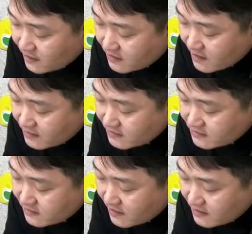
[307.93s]

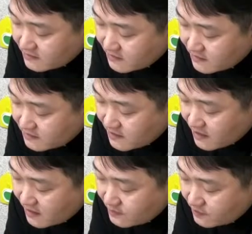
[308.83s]
라키스까지
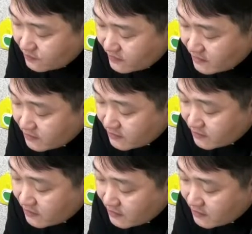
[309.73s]
사람을 보내어